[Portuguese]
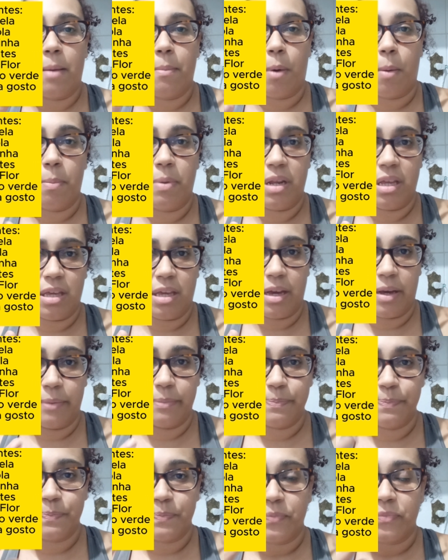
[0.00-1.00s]

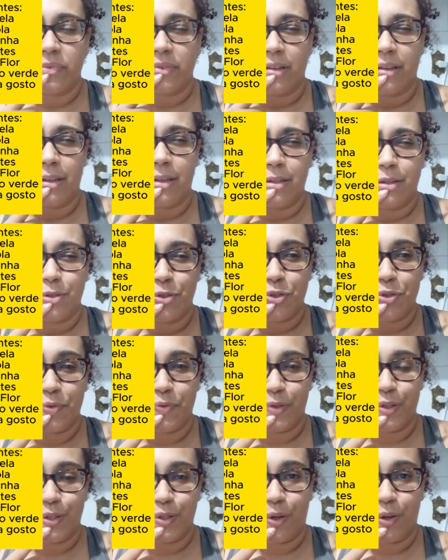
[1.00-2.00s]
abobrinha. Acho que
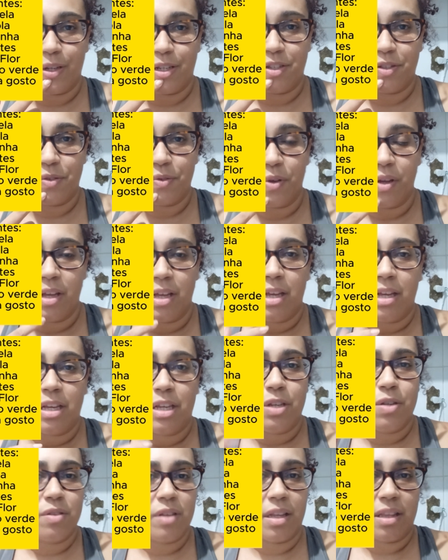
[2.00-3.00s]
foi só isso.
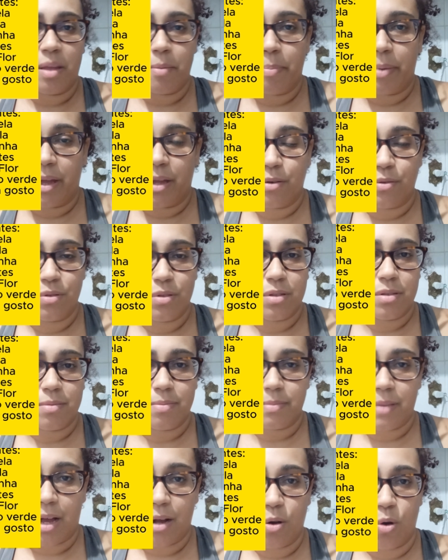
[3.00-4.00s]
E usei temperos
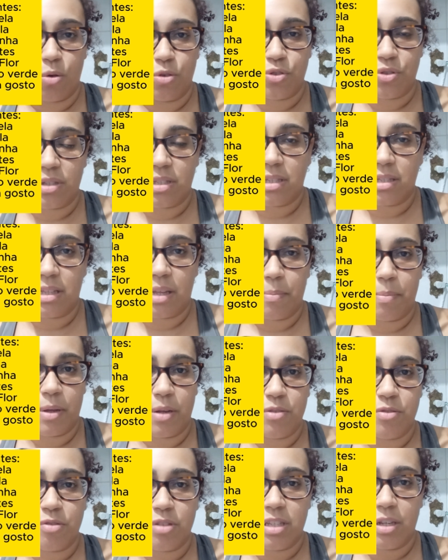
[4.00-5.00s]
a gosto, assim,
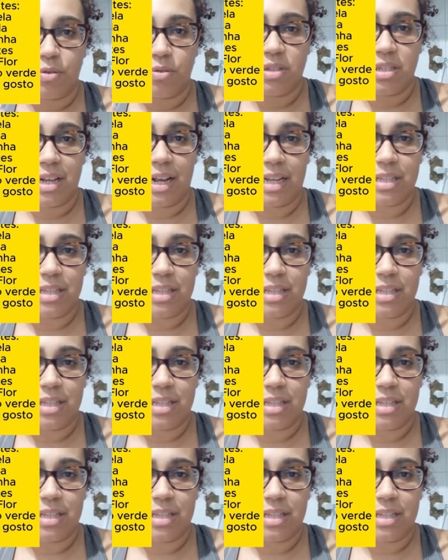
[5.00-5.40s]
temperos você usa em